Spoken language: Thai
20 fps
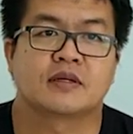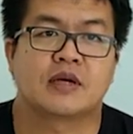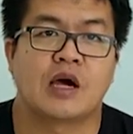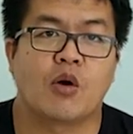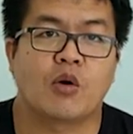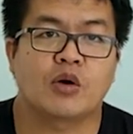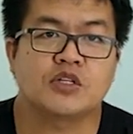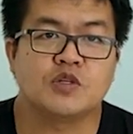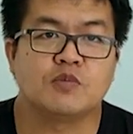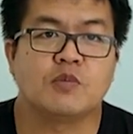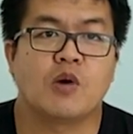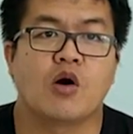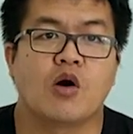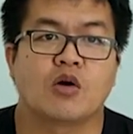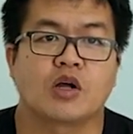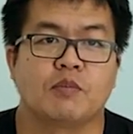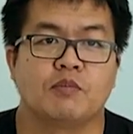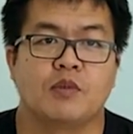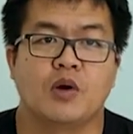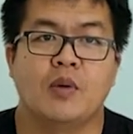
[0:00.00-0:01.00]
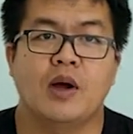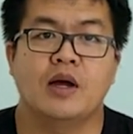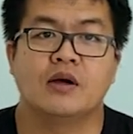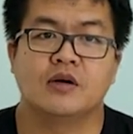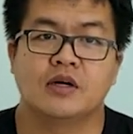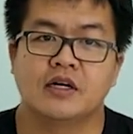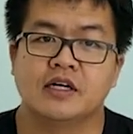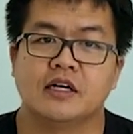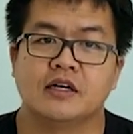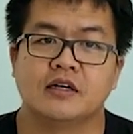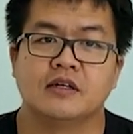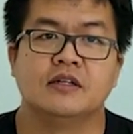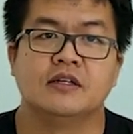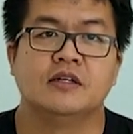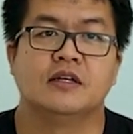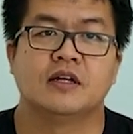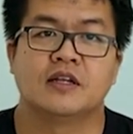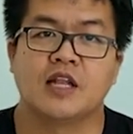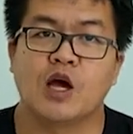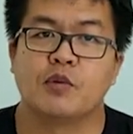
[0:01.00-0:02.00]
เขาก็จะมองกลับมาว่า เออ
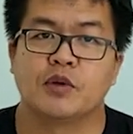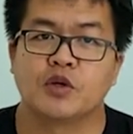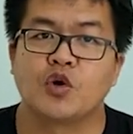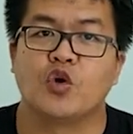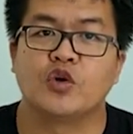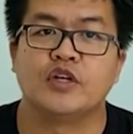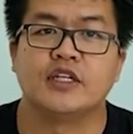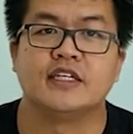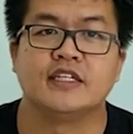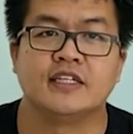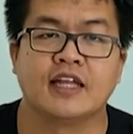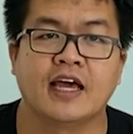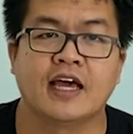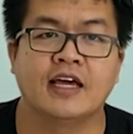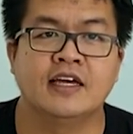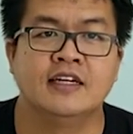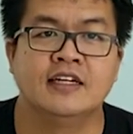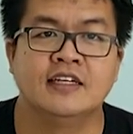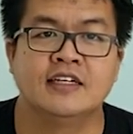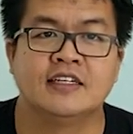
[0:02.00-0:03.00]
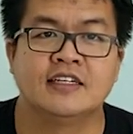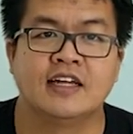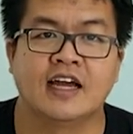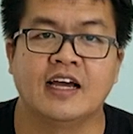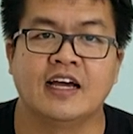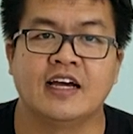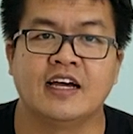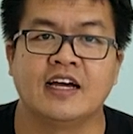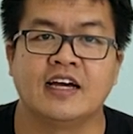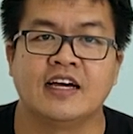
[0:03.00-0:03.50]
เราเป็นคนดีนะ อ่า